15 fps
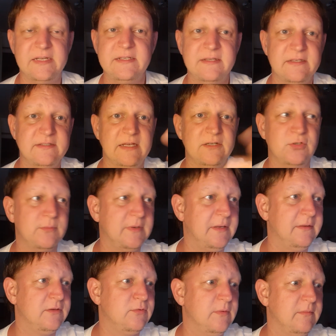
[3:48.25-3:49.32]
Ich, ich sag schon,
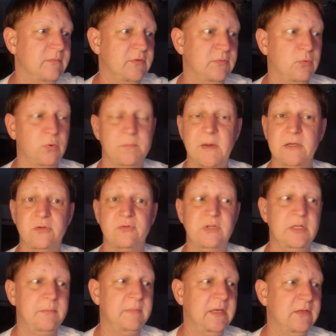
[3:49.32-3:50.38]
ich, ich hob, mach das
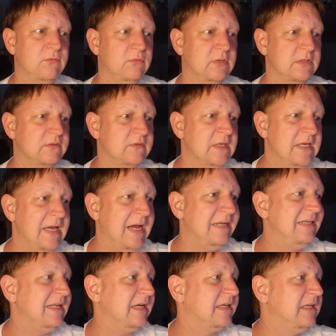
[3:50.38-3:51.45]
nebenher so ganz. Ah, die
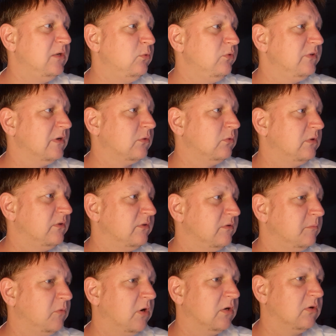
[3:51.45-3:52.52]
Lucky Loser Runden sind
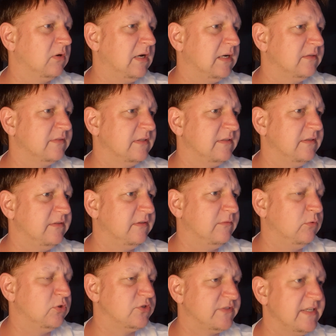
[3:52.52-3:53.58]
morgen noch angesetzt. Nee, das ist ja
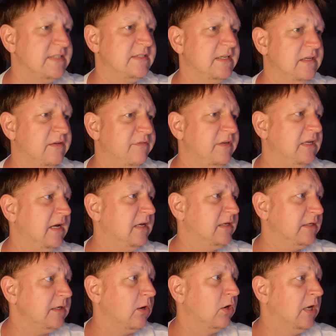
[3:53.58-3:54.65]
wurscht. Sechzehntelfinale,
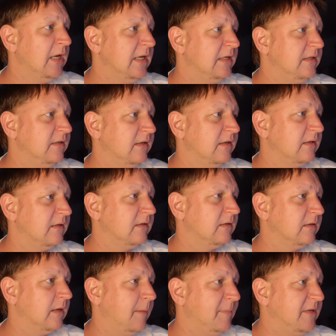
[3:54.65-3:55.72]
genau. Die,
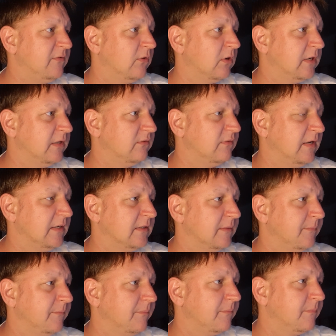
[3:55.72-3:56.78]
äh, am Mittwoch geht's weiter.